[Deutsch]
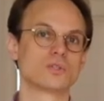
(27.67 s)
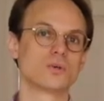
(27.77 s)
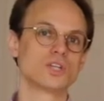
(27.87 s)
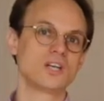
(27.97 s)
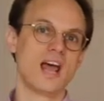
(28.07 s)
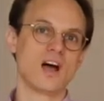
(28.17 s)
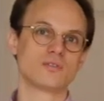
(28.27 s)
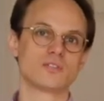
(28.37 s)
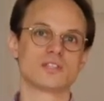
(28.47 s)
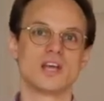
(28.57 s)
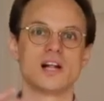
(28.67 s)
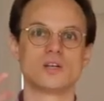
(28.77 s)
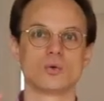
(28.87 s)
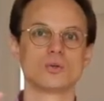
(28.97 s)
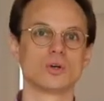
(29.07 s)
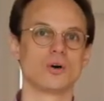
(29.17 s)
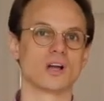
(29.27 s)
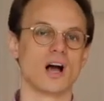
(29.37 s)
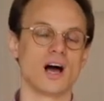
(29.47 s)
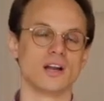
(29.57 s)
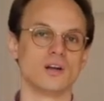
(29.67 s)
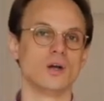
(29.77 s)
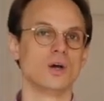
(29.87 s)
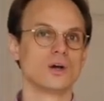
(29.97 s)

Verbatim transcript: zwischen Nervenzellen und Organen